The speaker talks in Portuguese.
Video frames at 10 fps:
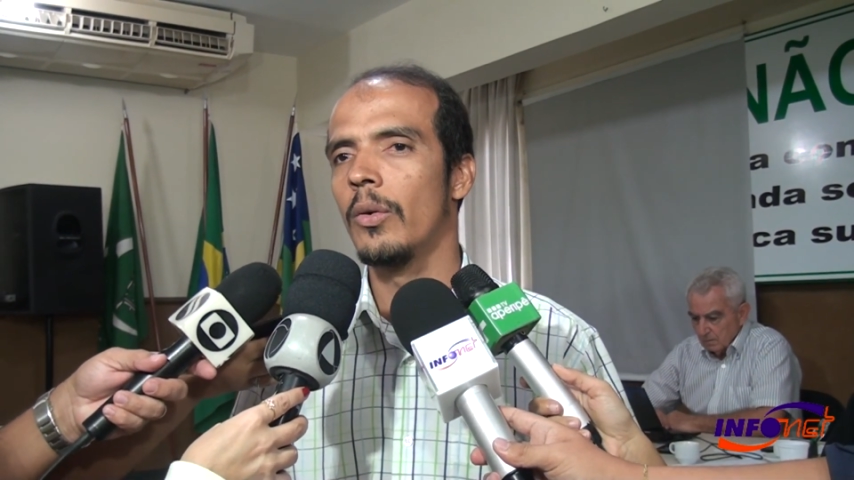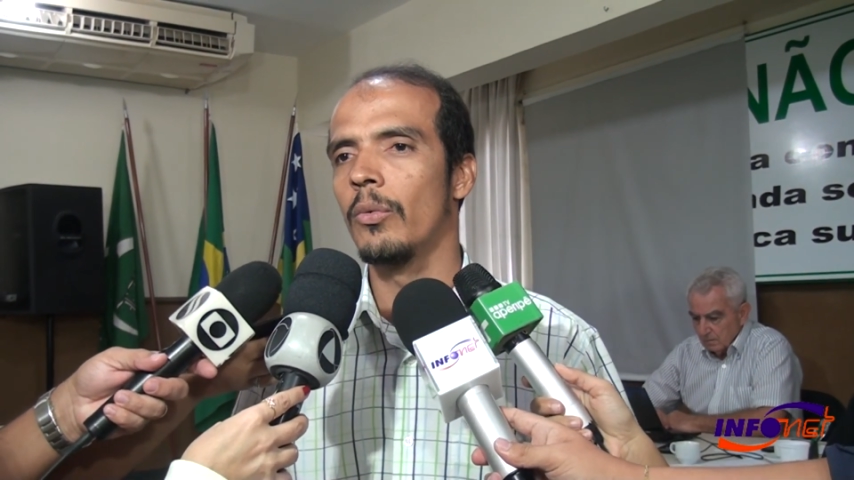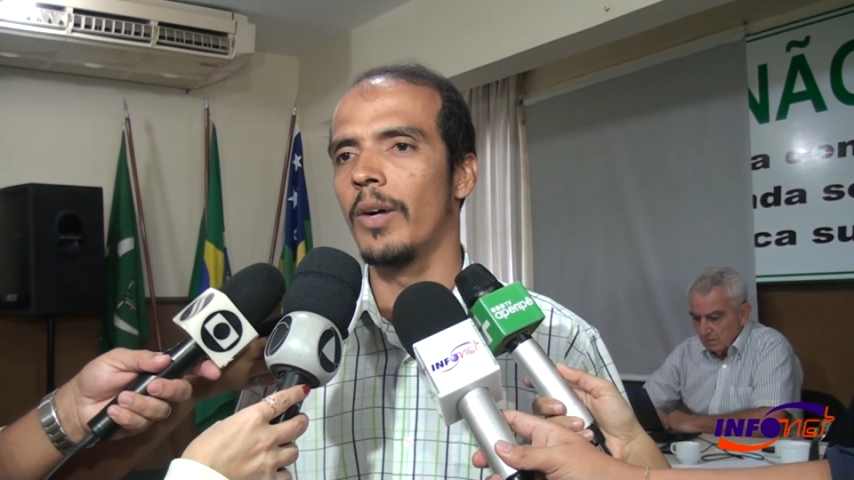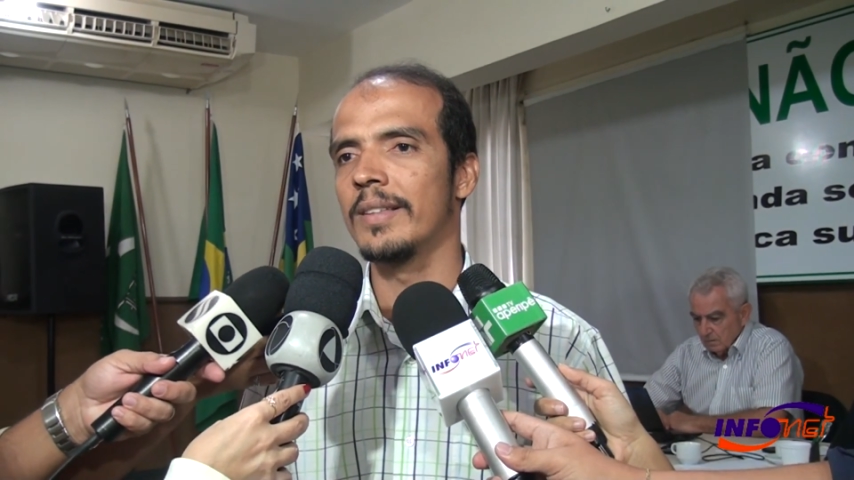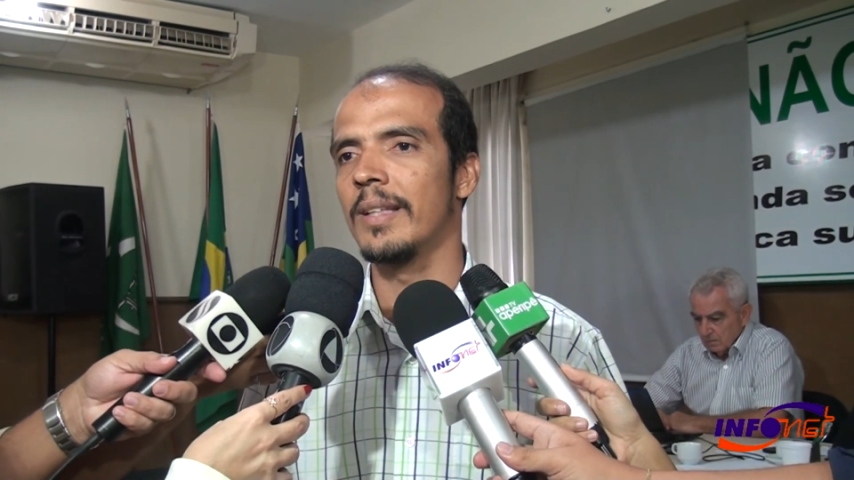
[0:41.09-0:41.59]

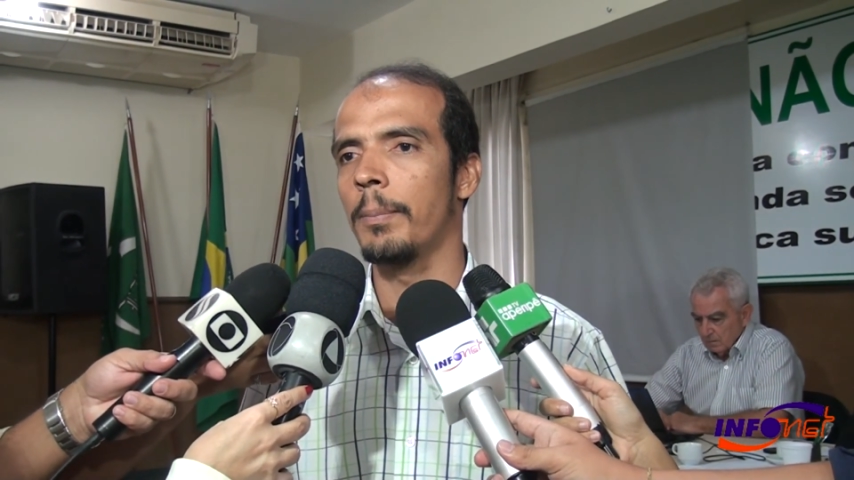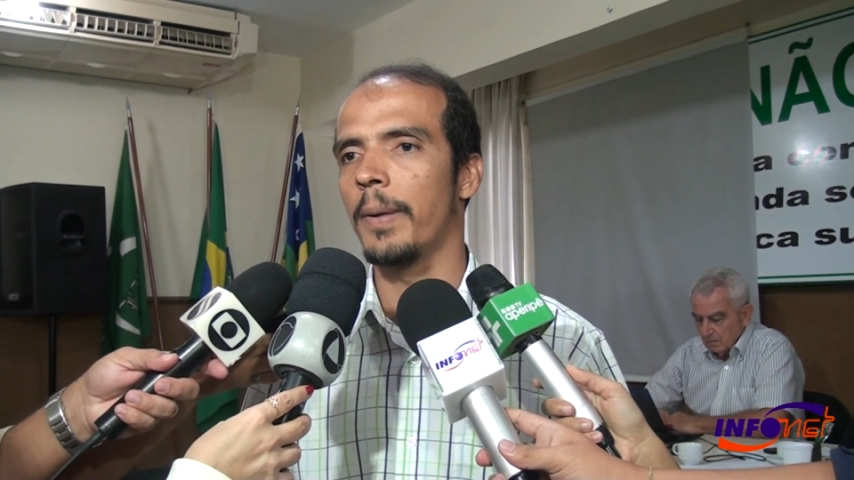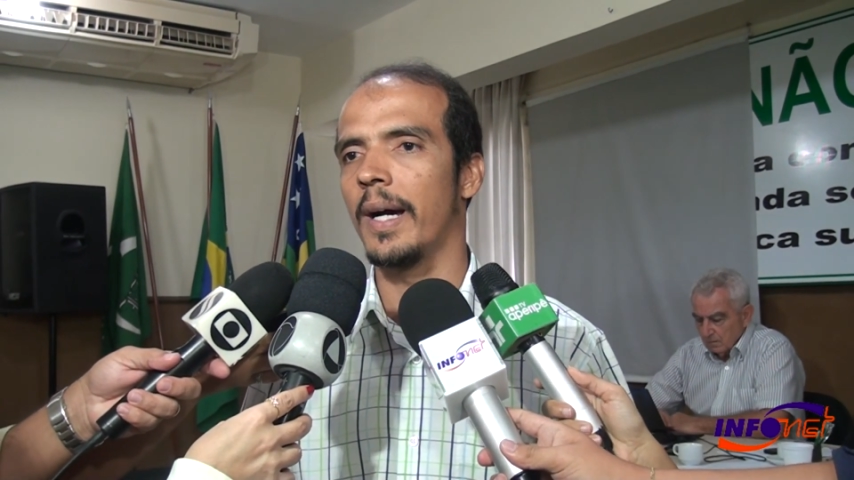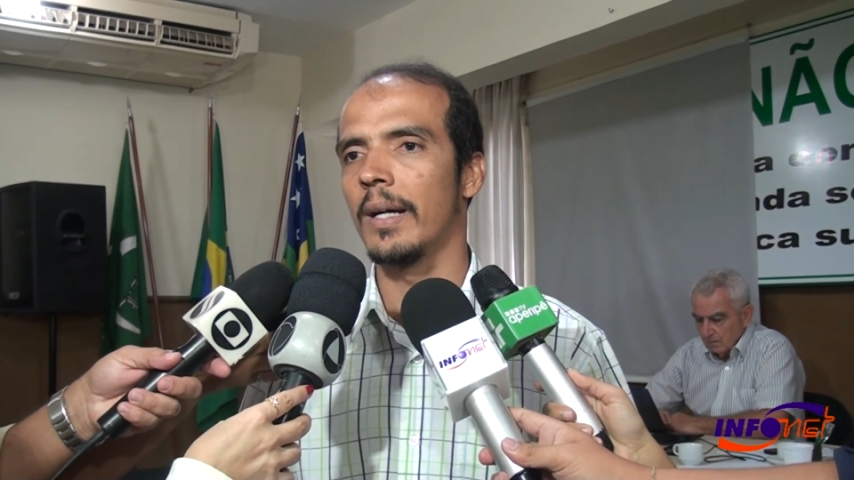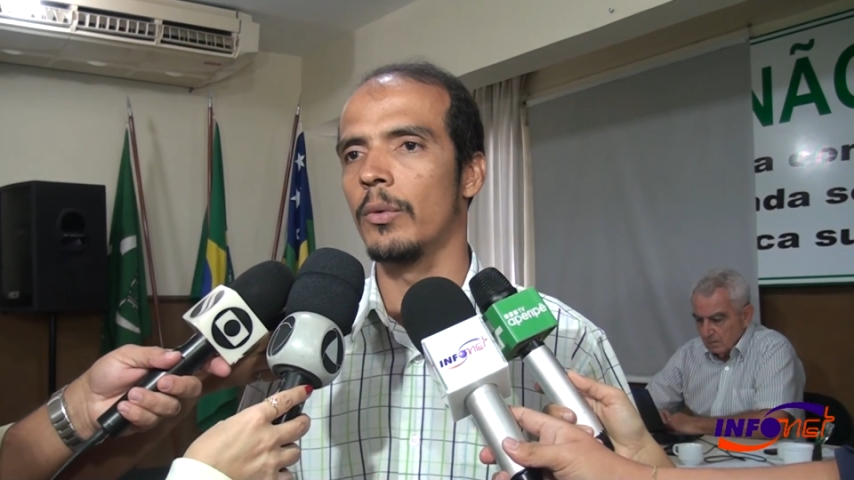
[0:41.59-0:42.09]
vai ser
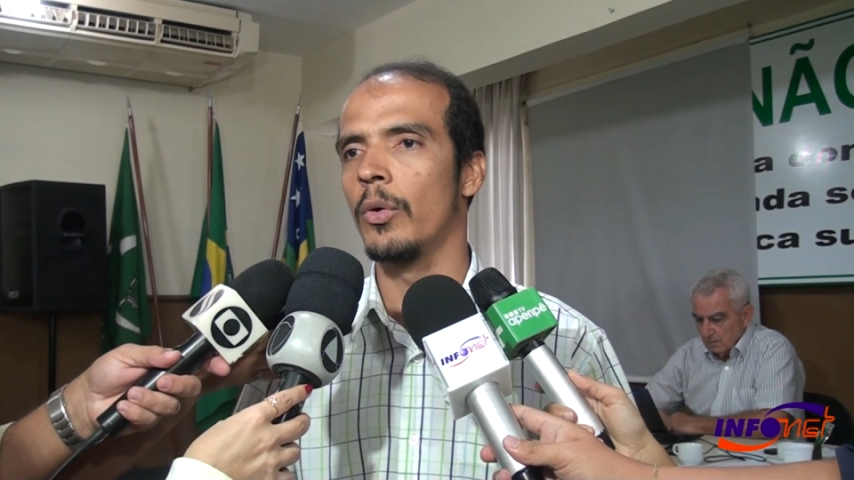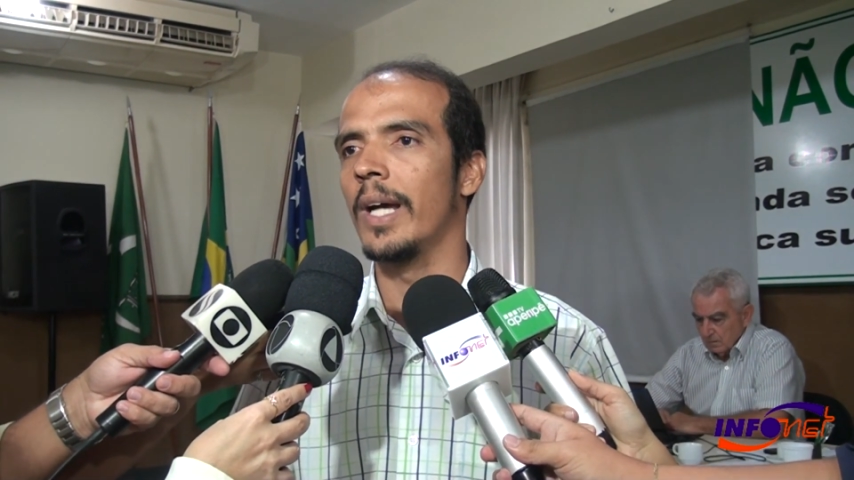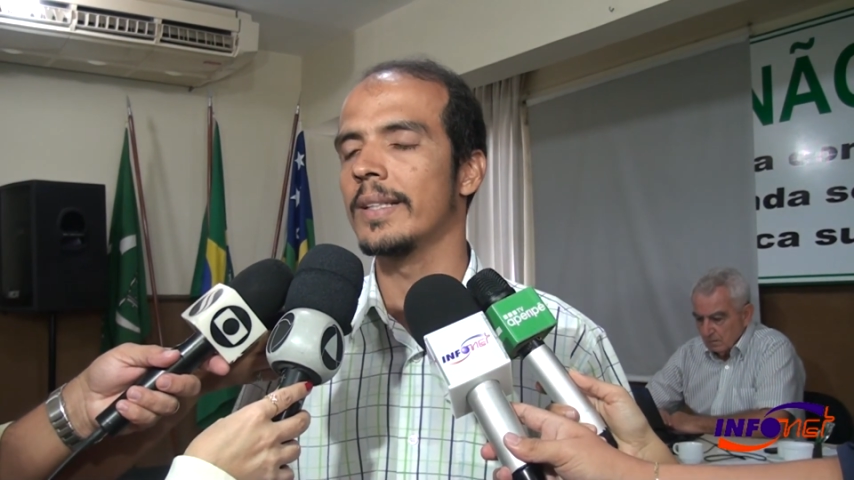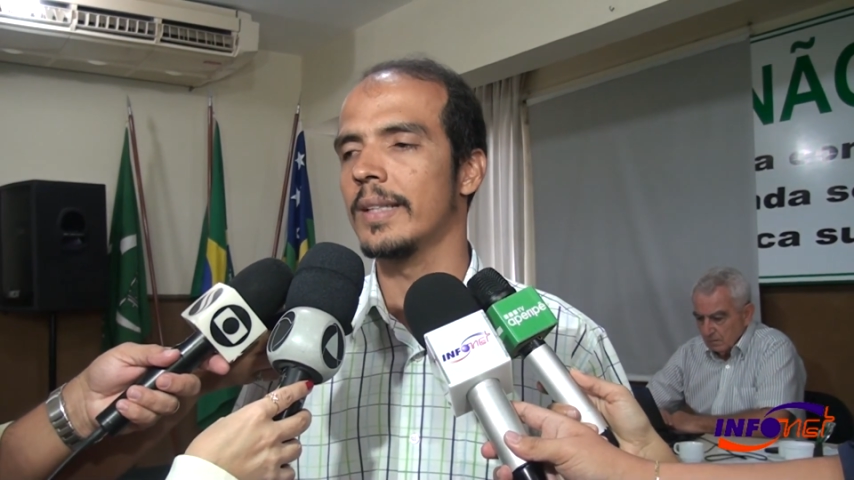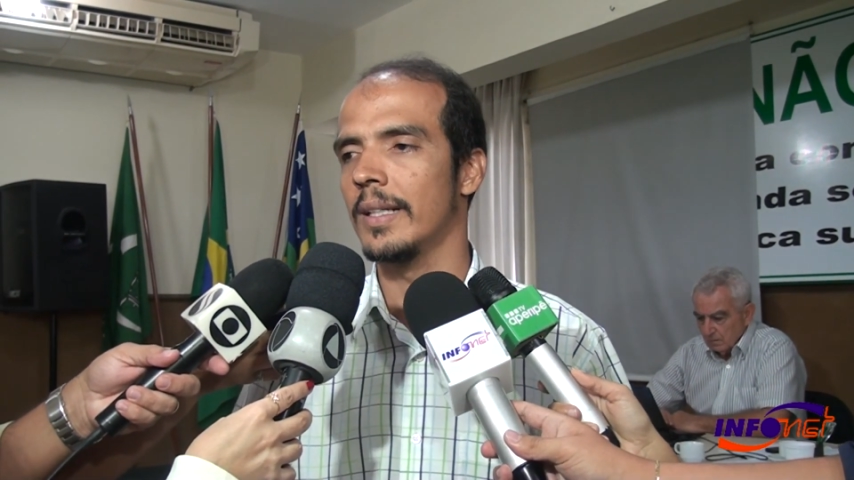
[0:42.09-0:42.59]
pago o
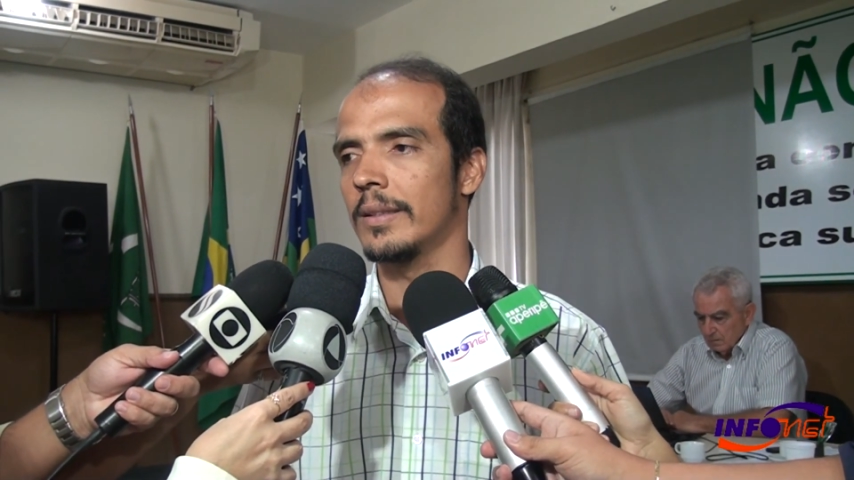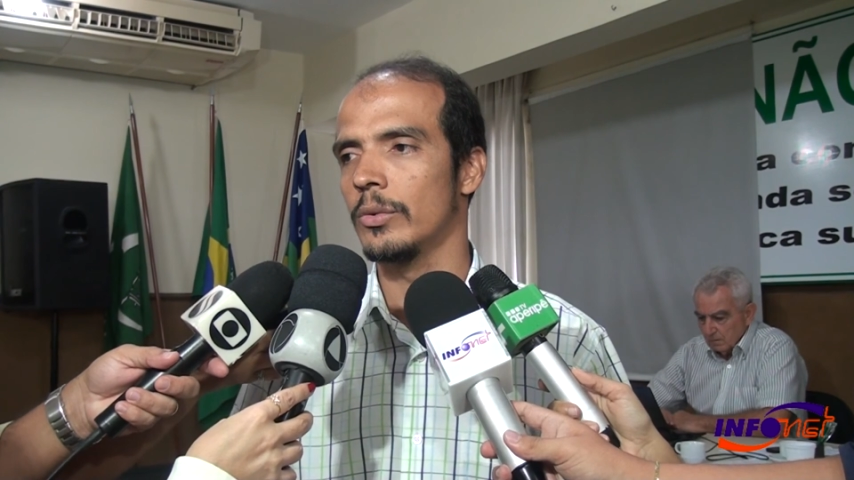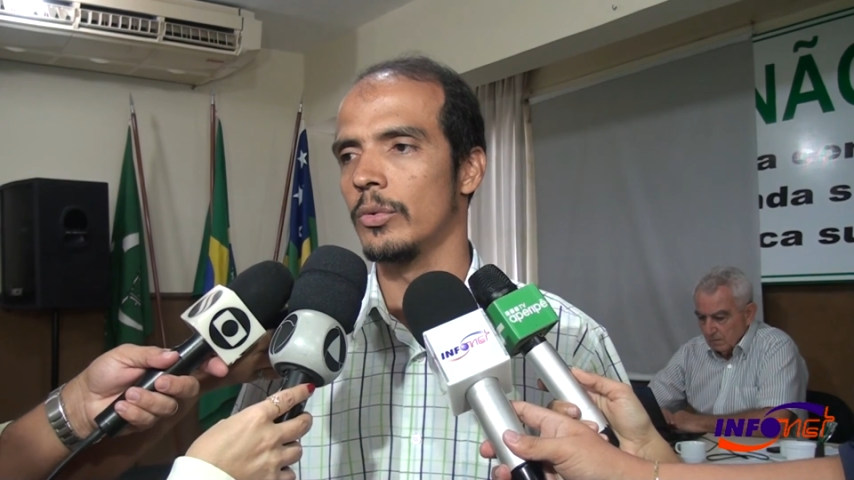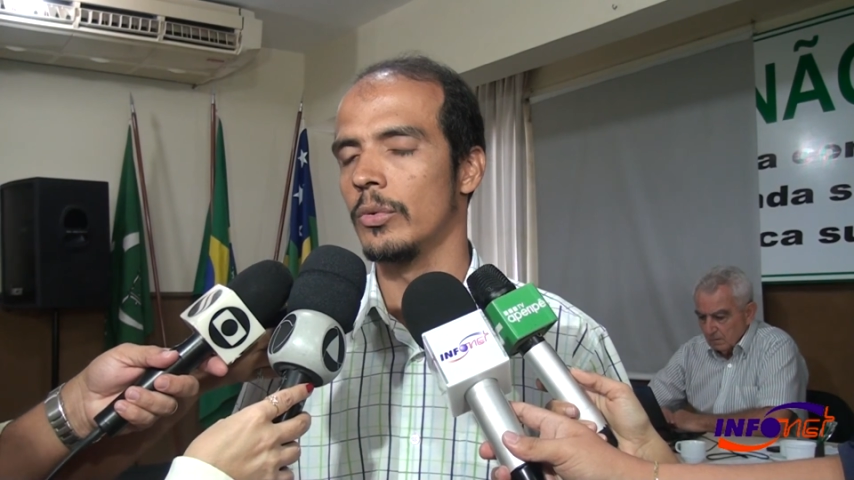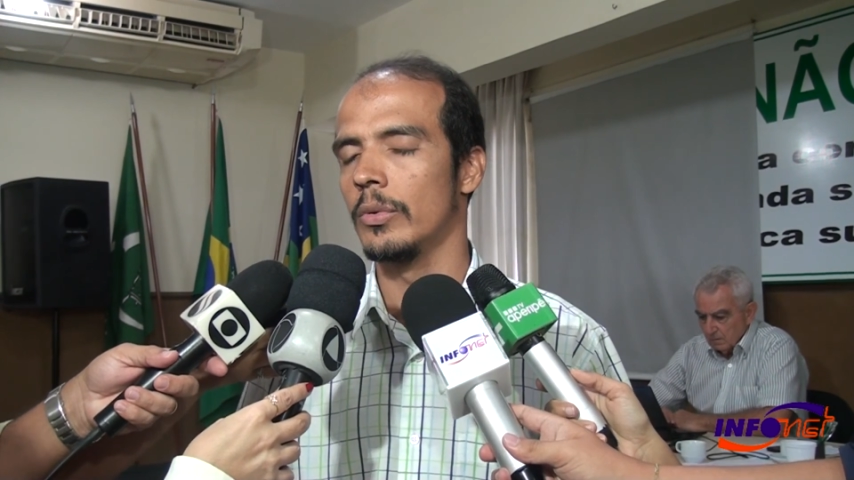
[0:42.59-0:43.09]
restante
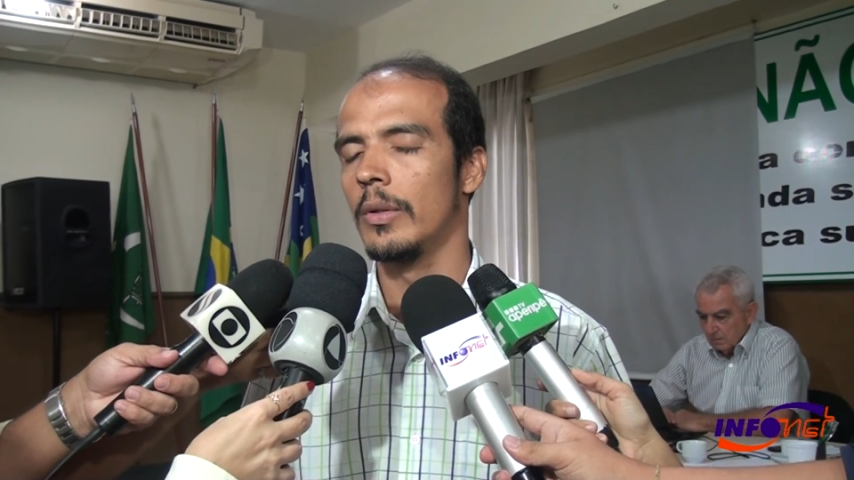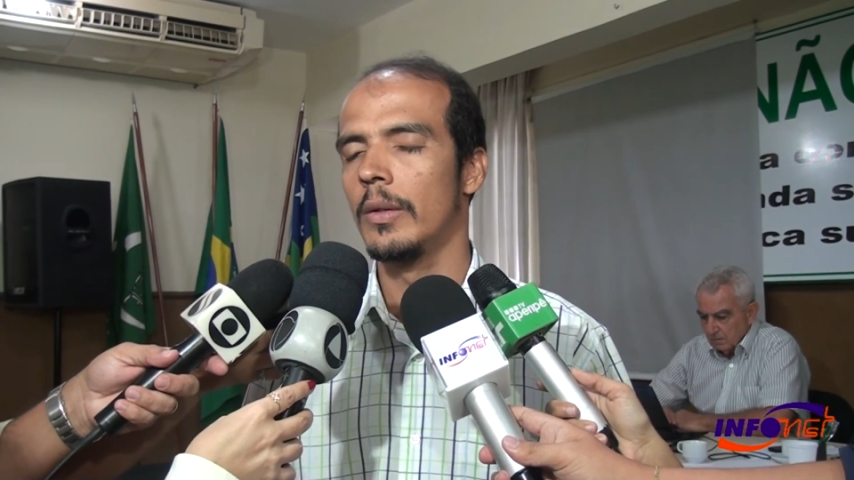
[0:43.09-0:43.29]
do,